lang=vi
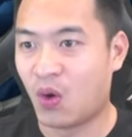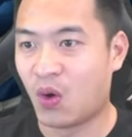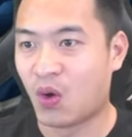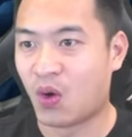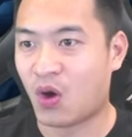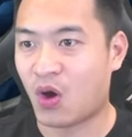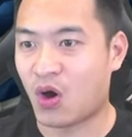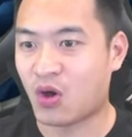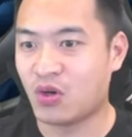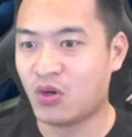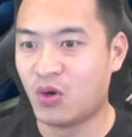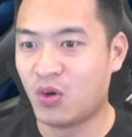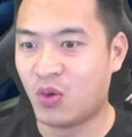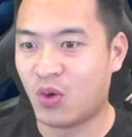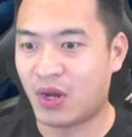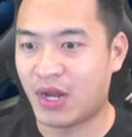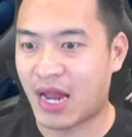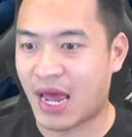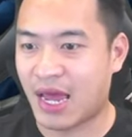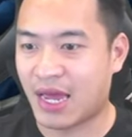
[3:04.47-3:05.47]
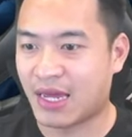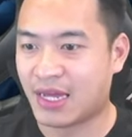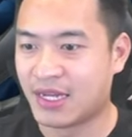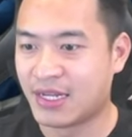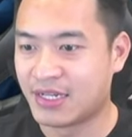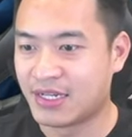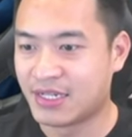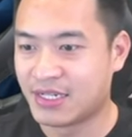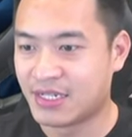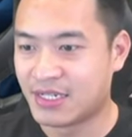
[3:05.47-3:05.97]
Ngon luôn này.
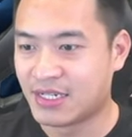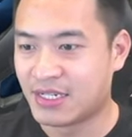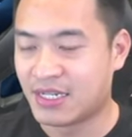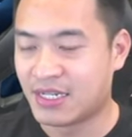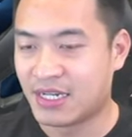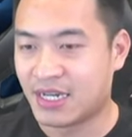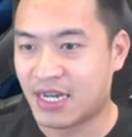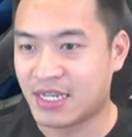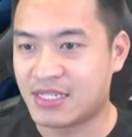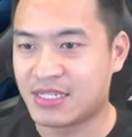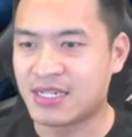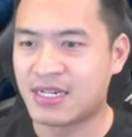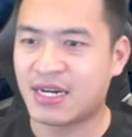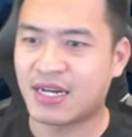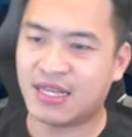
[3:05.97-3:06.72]
Ngày xưa cái